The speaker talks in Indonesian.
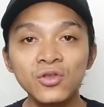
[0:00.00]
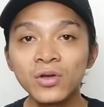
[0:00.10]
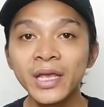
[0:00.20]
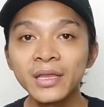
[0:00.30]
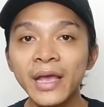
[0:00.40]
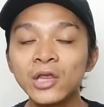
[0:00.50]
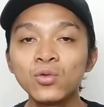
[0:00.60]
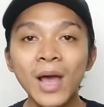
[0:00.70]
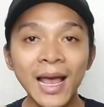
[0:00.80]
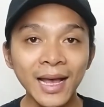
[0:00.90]
video kita
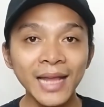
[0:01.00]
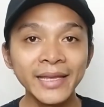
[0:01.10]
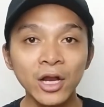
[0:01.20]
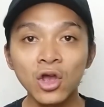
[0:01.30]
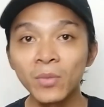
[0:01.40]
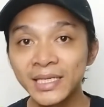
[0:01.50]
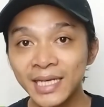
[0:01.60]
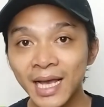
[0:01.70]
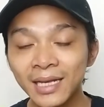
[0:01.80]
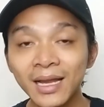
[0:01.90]
itu akan
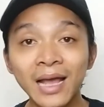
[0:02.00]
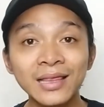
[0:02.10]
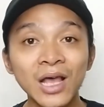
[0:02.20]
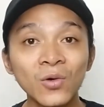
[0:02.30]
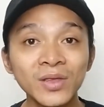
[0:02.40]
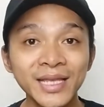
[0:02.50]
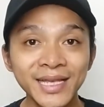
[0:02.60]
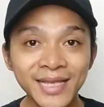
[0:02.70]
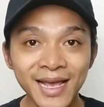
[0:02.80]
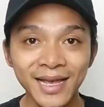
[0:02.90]
direkomendasikan atau
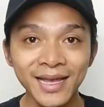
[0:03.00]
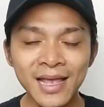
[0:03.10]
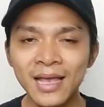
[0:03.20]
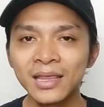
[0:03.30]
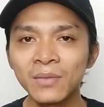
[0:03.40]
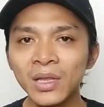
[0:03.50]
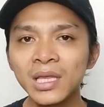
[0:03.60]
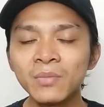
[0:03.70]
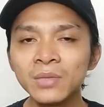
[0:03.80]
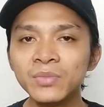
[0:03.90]
tidak.
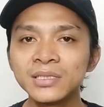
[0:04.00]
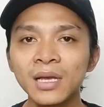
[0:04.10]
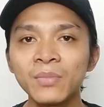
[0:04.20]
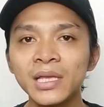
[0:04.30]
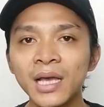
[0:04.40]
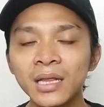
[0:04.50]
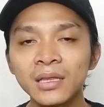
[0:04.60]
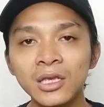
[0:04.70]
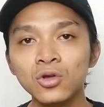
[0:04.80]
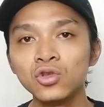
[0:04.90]
Teman-teman bisa
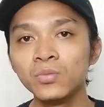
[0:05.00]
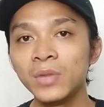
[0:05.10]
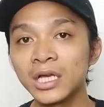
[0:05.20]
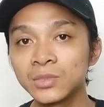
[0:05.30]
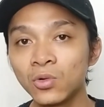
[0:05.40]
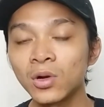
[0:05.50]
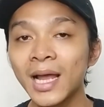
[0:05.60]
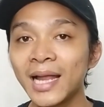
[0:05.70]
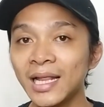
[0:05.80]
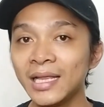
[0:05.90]
melihat di YouTube
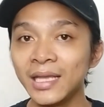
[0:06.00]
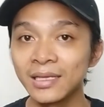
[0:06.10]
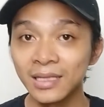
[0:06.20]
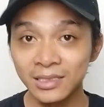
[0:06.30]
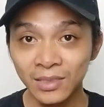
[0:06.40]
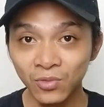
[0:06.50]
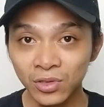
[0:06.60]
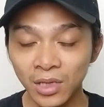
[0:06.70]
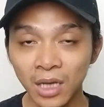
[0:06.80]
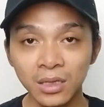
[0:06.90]
dashboard analitik
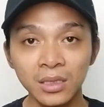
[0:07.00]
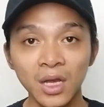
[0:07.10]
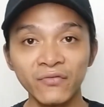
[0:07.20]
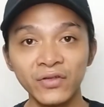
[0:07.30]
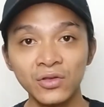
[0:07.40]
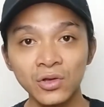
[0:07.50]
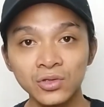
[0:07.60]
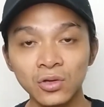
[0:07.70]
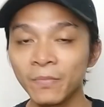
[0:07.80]
tersebut ya tentang video